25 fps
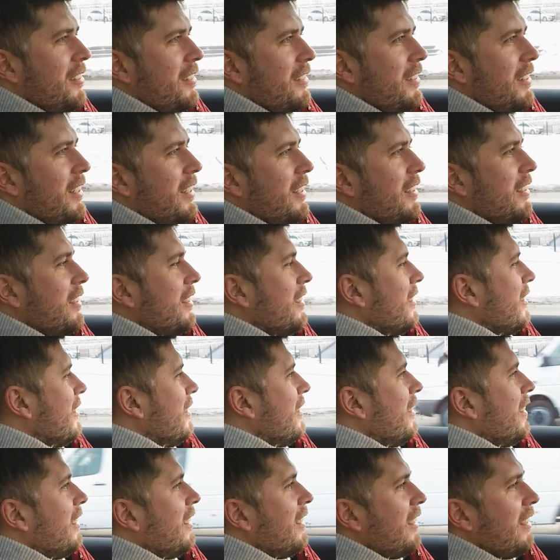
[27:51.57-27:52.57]
говорят.
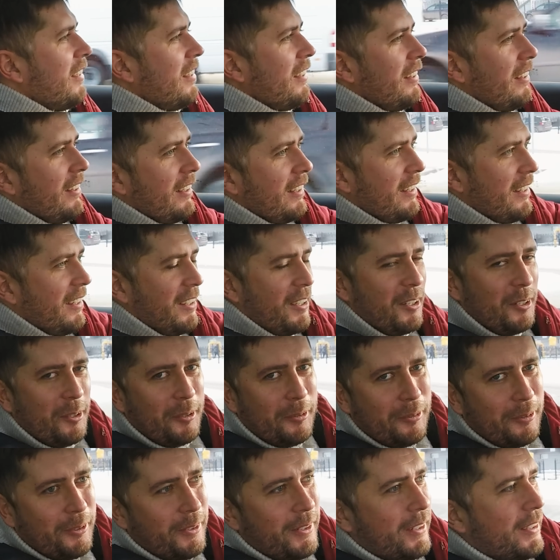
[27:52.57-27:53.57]

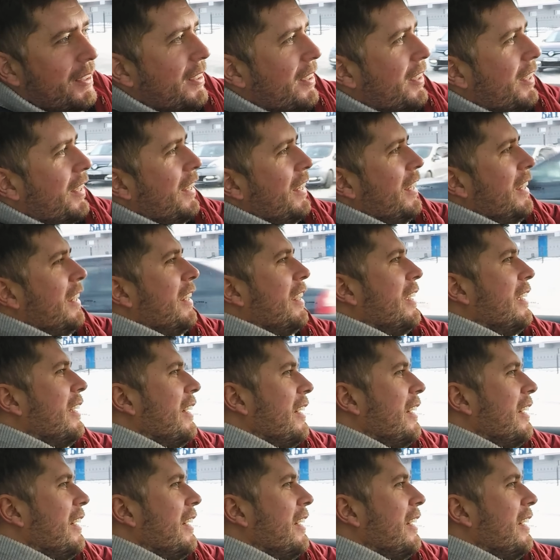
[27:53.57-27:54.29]
Вот. И